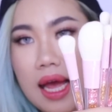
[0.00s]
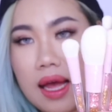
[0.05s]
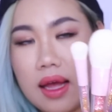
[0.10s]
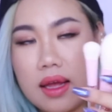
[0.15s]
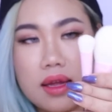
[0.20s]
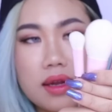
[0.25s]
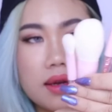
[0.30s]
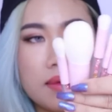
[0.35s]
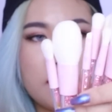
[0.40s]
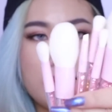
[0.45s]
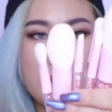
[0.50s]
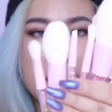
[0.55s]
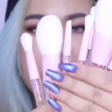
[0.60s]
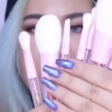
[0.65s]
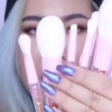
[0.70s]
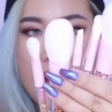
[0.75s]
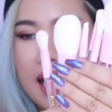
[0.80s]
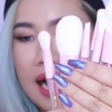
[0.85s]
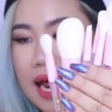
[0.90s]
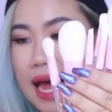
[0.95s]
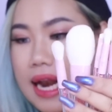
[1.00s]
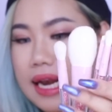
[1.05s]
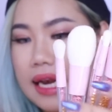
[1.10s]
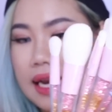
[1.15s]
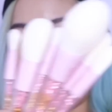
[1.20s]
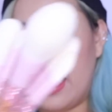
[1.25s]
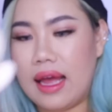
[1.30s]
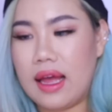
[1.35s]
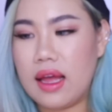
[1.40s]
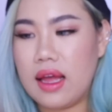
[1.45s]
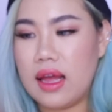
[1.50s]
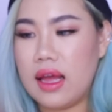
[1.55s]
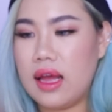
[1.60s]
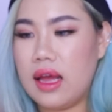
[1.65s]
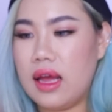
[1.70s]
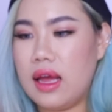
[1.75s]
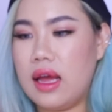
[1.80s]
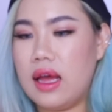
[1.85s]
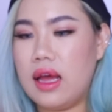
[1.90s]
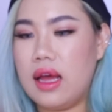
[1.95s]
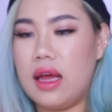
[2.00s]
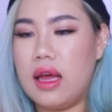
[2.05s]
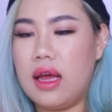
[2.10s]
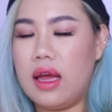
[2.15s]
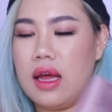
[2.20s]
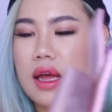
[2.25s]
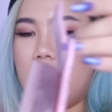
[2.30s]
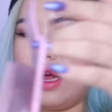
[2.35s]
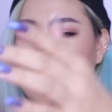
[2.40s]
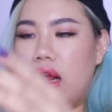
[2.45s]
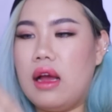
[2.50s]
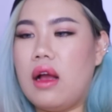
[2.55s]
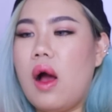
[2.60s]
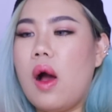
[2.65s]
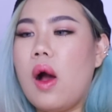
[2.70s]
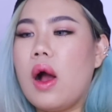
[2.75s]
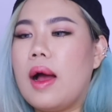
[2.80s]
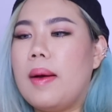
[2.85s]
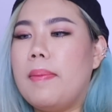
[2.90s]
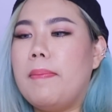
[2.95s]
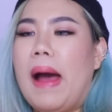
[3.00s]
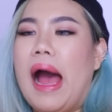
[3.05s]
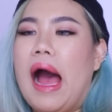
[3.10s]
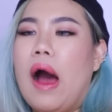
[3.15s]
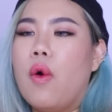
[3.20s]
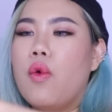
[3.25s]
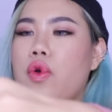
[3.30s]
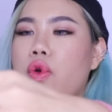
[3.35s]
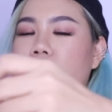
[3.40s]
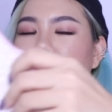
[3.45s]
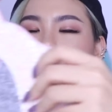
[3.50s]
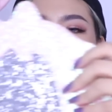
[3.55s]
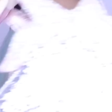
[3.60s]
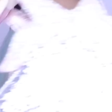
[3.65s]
นะ มีแปดอันเนี่ยแล้วก็กระเป๋ายูนิ